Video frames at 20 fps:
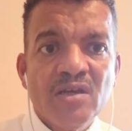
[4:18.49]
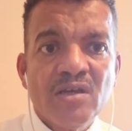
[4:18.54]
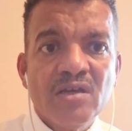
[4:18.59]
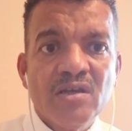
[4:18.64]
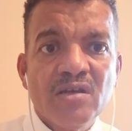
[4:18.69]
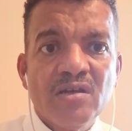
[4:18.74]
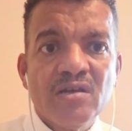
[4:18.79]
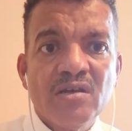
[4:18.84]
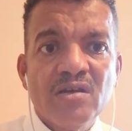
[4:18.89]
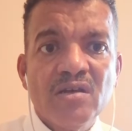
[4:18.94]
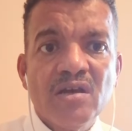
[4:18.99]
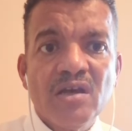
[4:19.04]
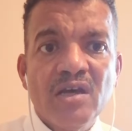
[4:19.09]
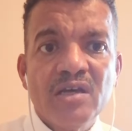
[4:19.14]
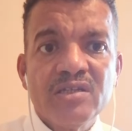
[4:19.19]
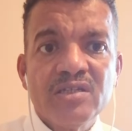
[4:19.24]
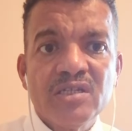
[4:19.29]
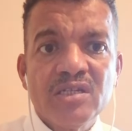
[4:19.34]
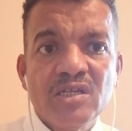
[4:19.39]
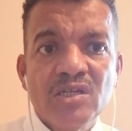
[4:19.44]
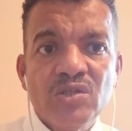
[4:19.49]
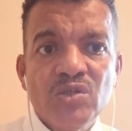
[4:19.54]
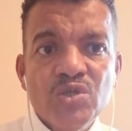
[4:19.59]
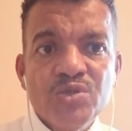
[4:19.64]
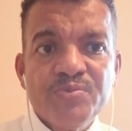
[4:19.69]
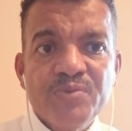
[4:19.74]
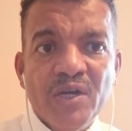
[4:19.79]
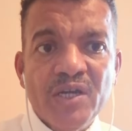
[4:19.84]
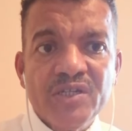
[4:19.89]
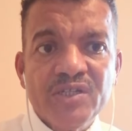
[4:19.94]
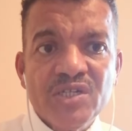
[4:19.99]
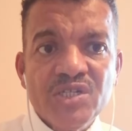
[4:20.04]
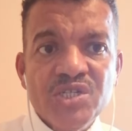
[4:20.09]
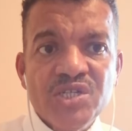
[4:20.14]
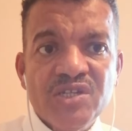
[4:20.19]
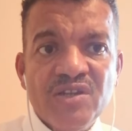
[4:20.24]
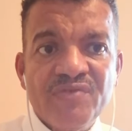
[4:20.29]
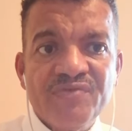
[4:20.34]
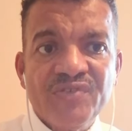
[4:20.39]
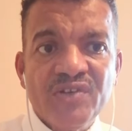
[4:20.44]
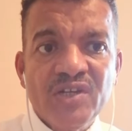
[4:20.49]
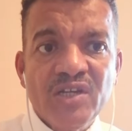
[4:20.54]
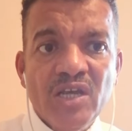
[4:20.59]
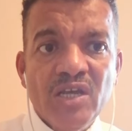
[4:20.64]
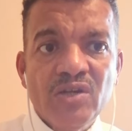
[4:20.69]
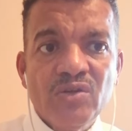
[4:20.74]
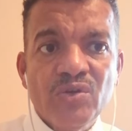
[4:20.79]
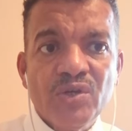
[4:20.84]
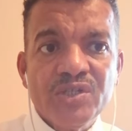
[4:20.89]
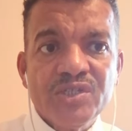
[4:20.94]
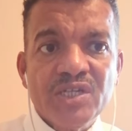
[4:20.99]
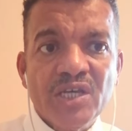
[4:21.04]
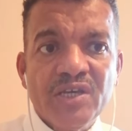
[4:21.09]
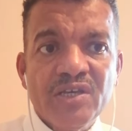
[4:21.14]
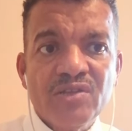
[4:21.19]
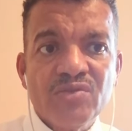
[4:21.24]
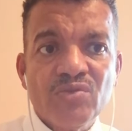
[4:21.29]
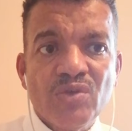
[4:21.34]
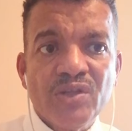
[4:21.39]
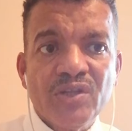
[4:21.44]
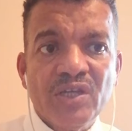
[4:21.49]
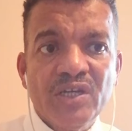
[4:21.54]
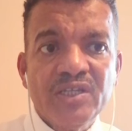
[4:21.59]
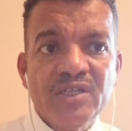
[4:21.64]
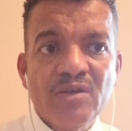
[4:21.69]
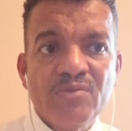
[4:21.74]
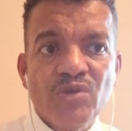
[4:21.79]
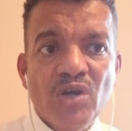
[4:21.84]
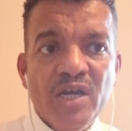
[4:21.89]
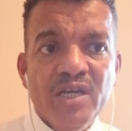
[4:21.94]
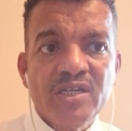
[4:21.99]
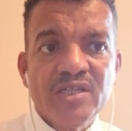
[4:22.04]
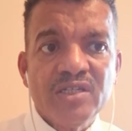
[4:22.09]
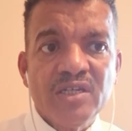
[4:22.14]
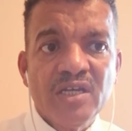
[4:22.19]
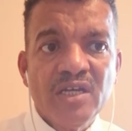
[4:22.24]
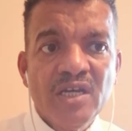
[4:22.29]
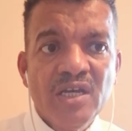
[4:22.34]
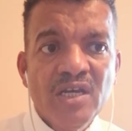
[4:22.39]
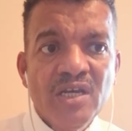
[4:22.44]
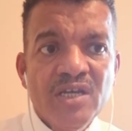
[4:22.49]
آه، أن يصبح نشطا في الليل ويتخذ وضعية معينة